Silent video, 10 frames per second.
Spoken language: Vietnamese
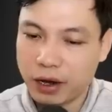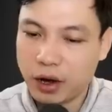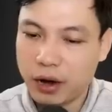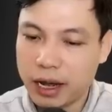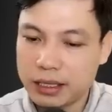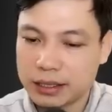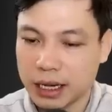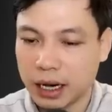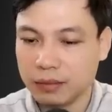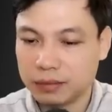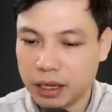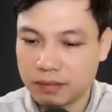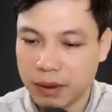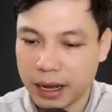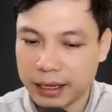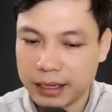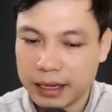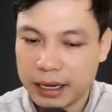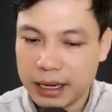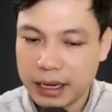tôi biết ngày này sớm sẽ
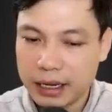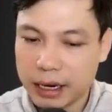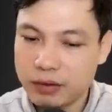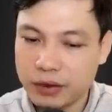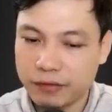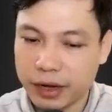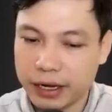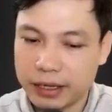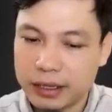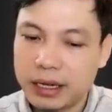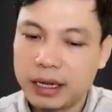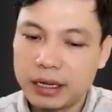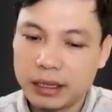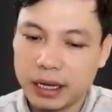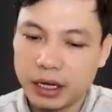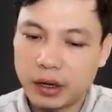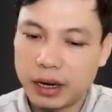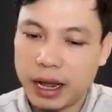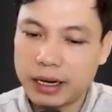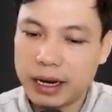đến, nhưng mà không nghĩ rằng nó
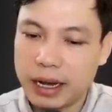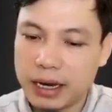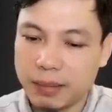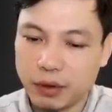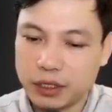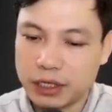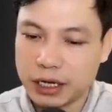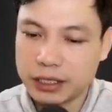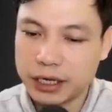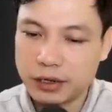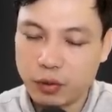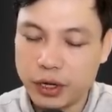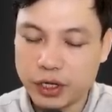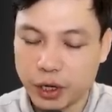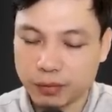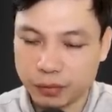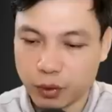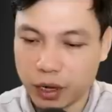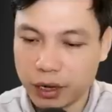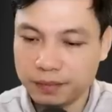lại gây ra cả tai họa cho làng
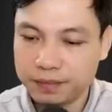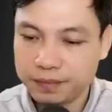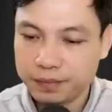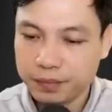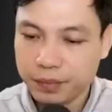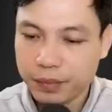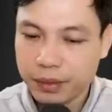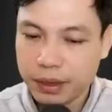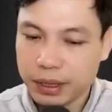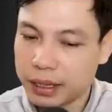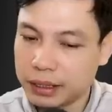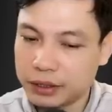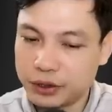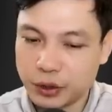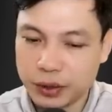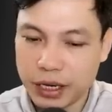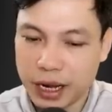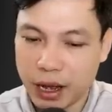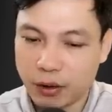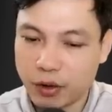Gia Thụy này. Tôi không muốn
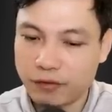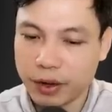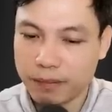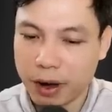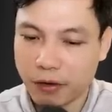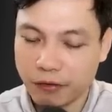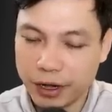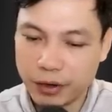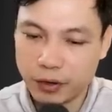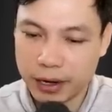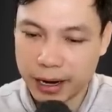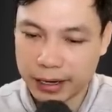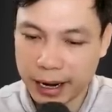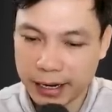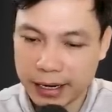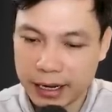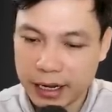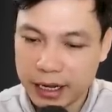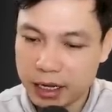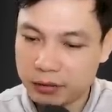vì việc này mà làm hại cho cả
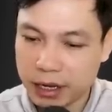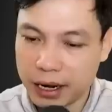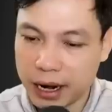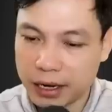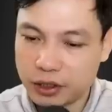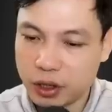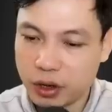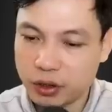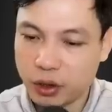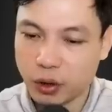dân làng phải tuyệt diệt.